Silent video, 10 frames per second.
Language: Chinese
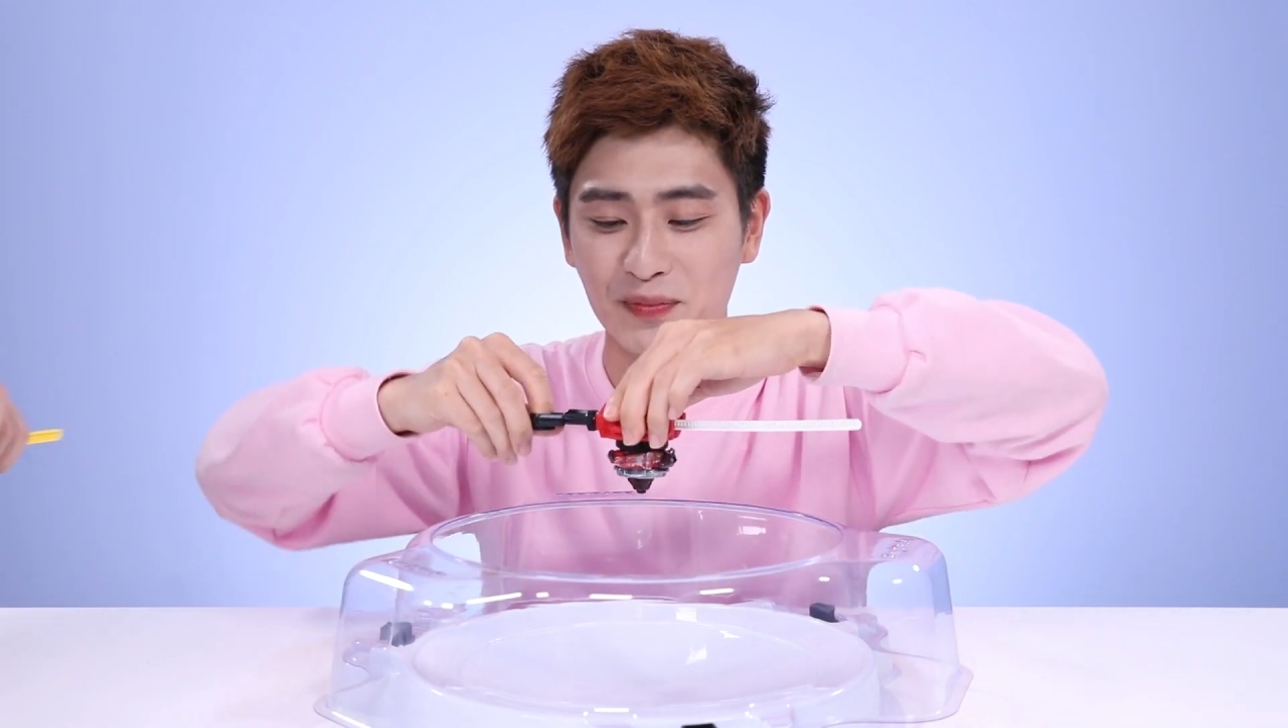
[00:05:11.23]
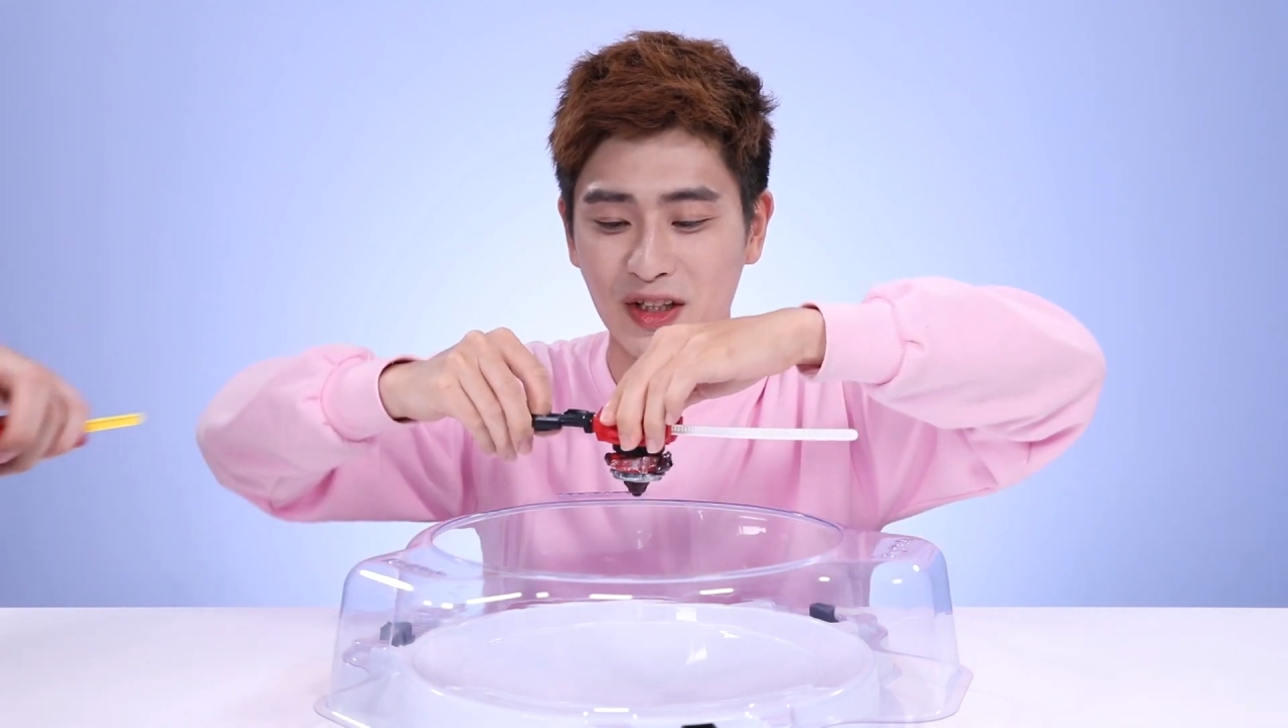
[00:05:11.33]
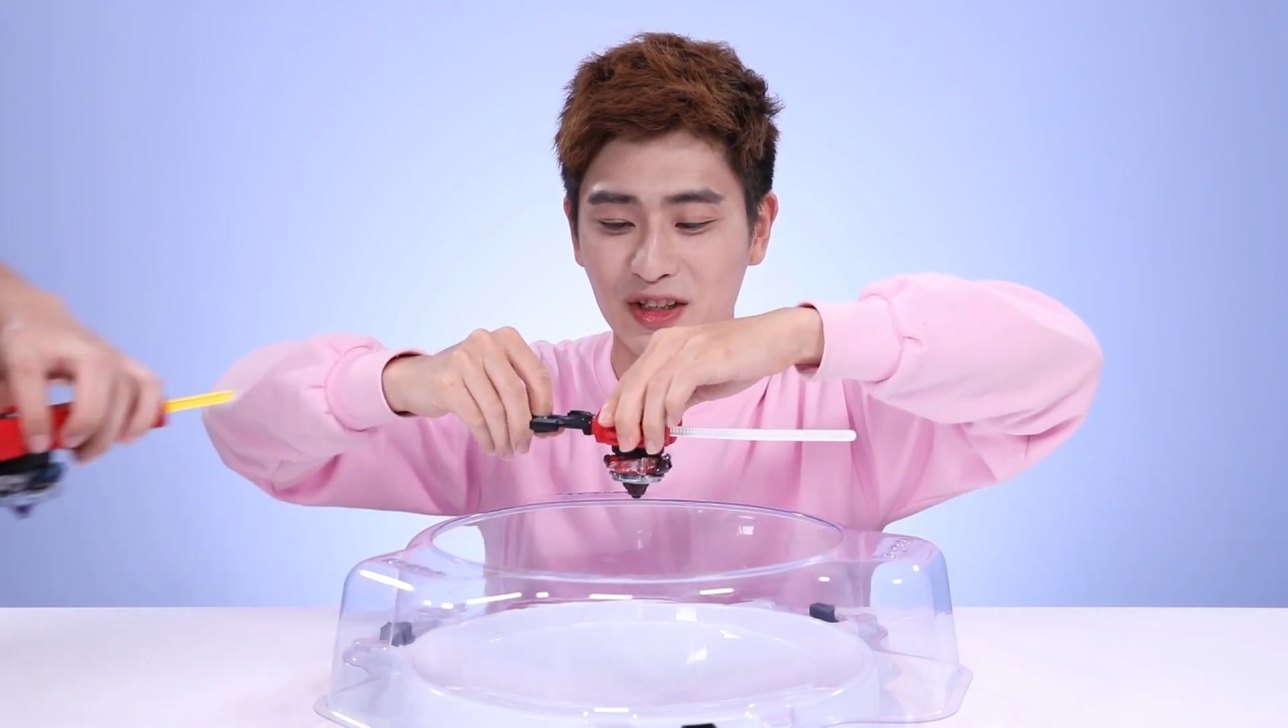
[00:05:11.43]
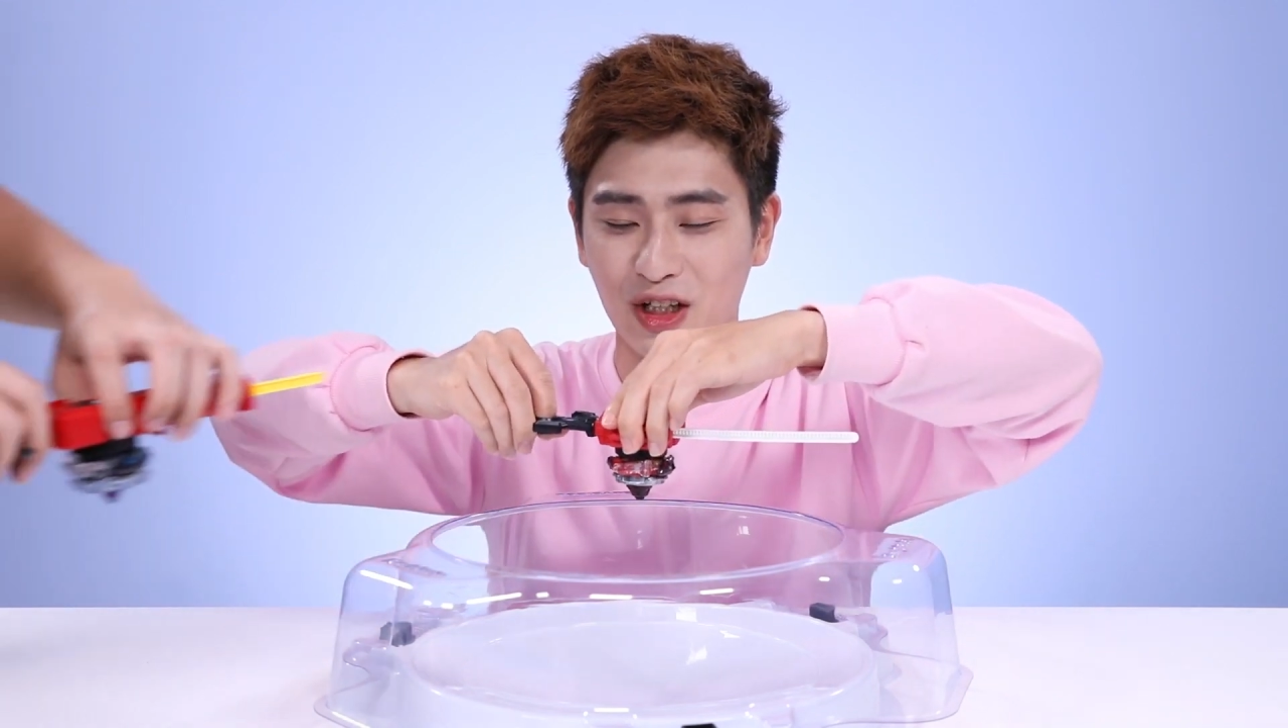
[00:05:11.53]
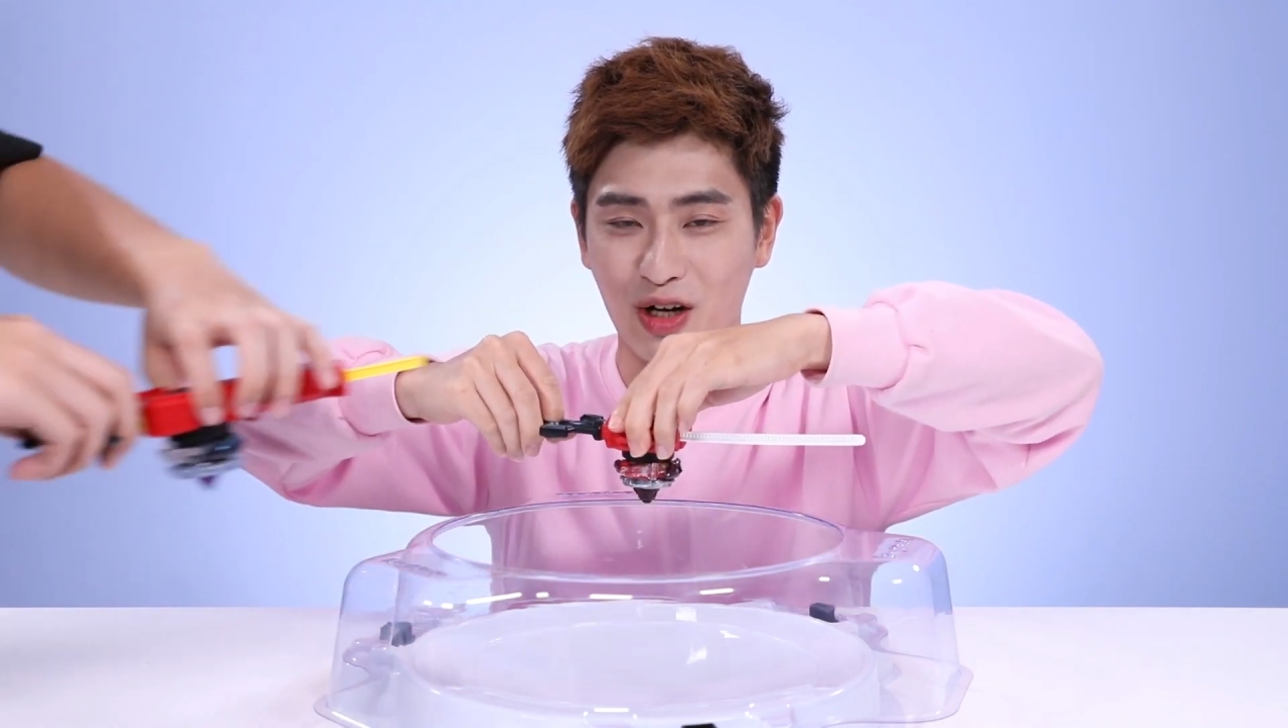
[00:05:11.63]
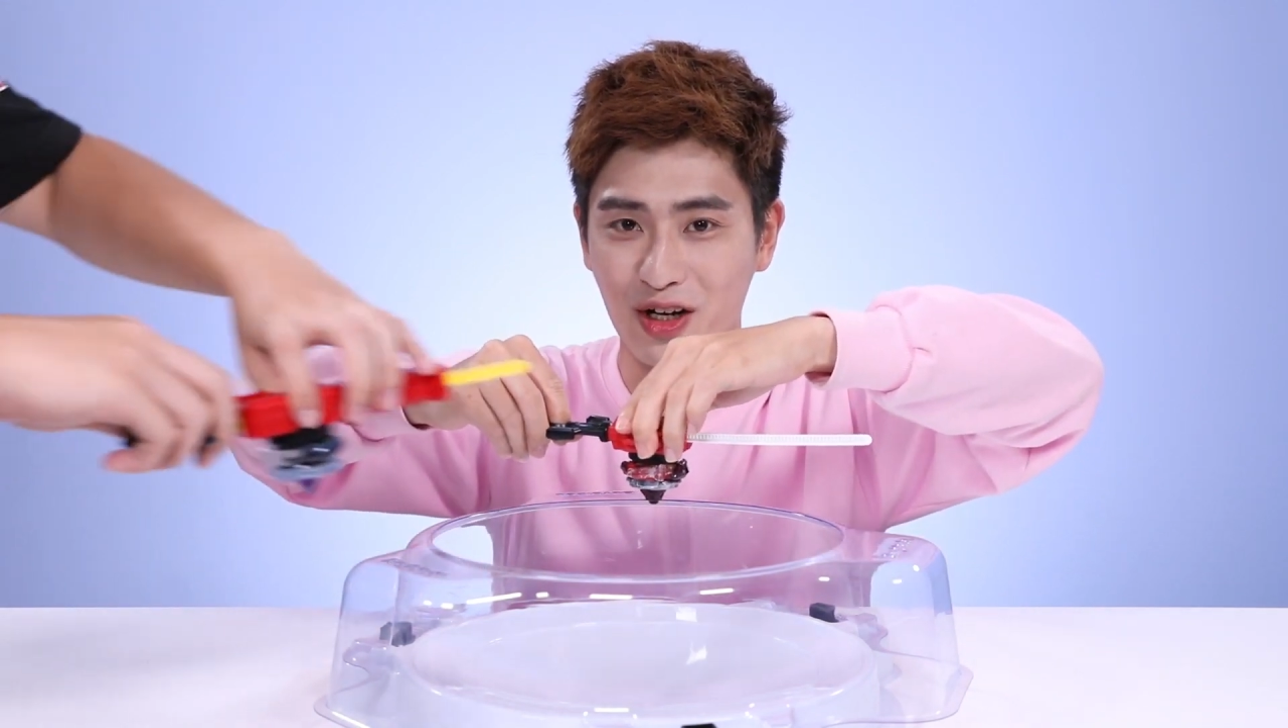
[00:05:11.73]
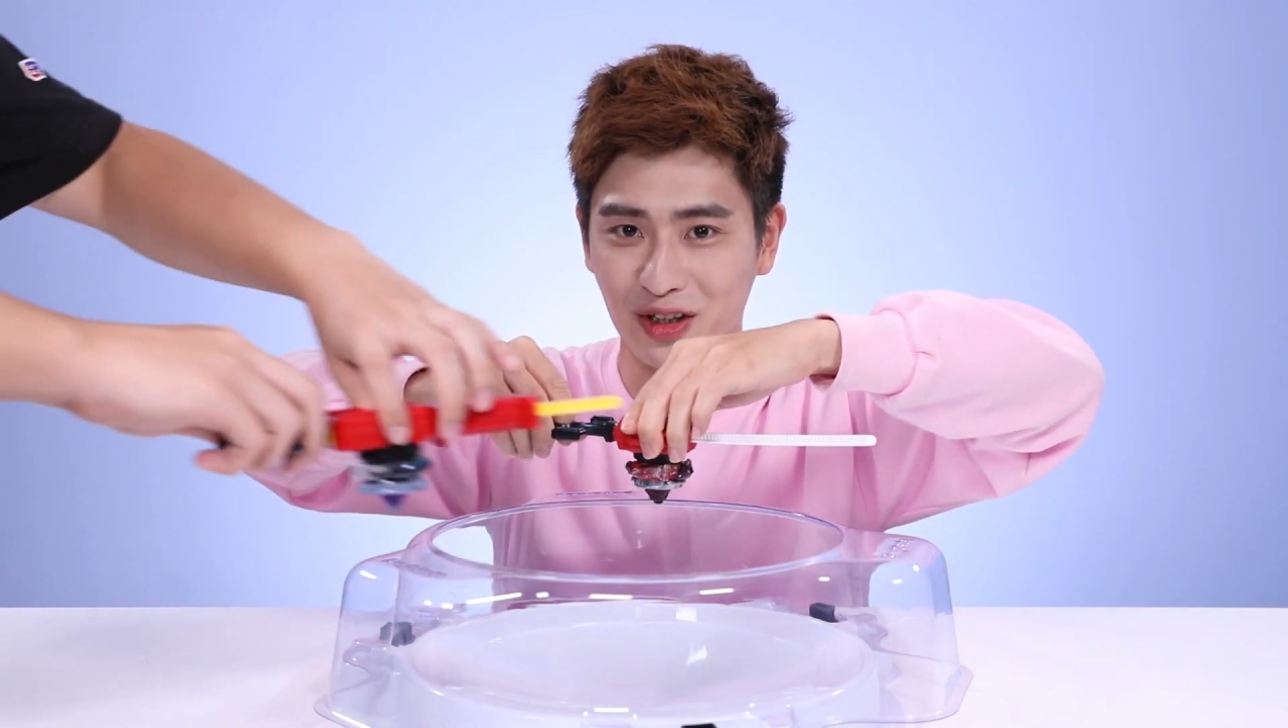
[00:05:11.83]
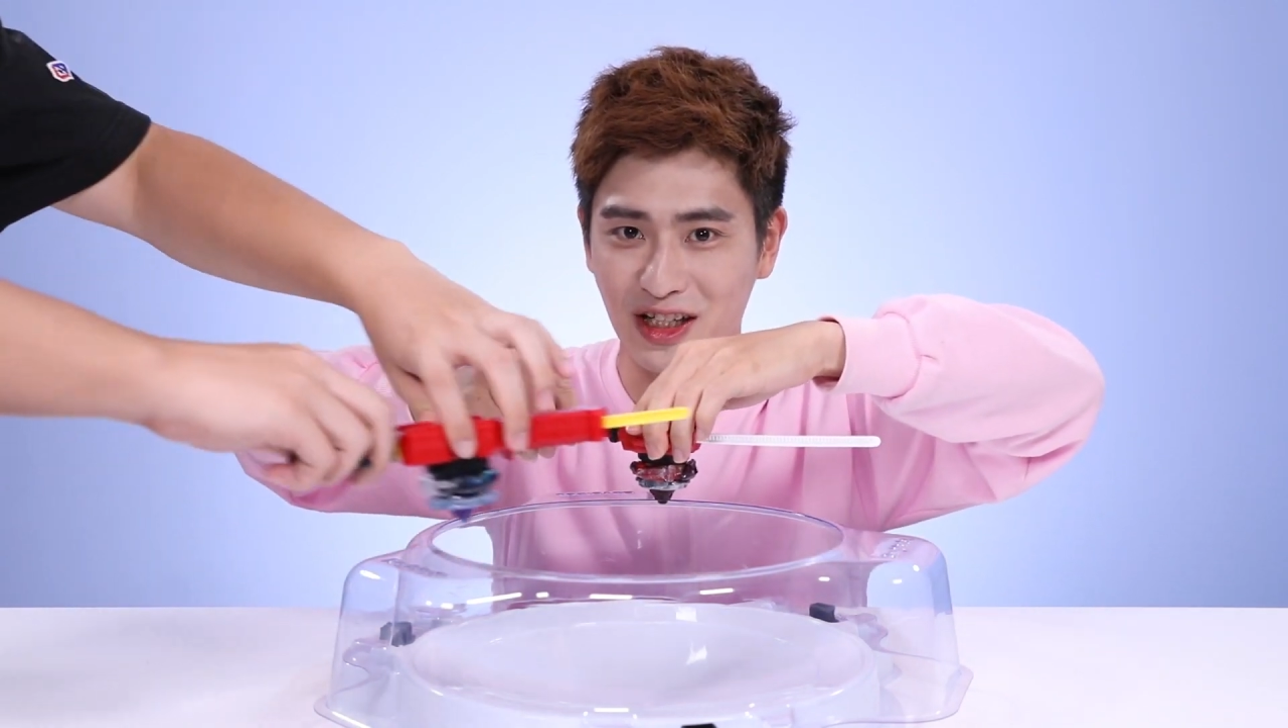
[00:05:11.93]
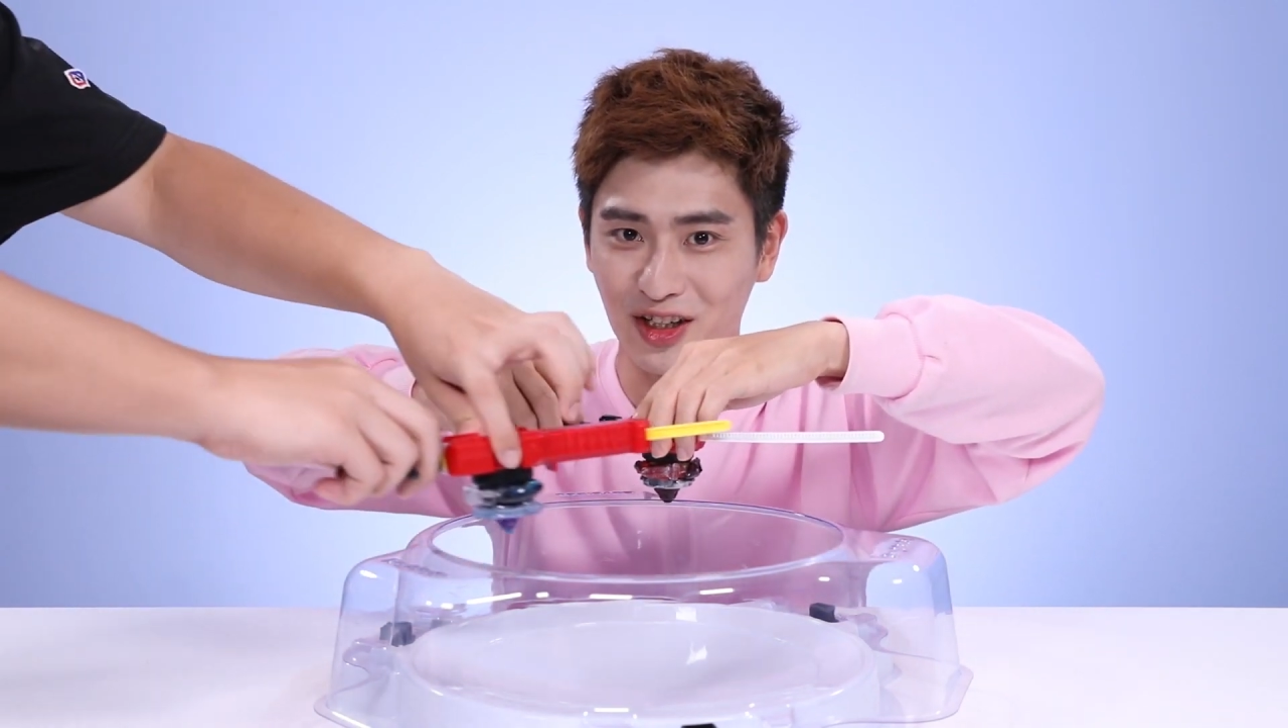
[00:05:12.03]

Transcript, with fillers: 看看胜者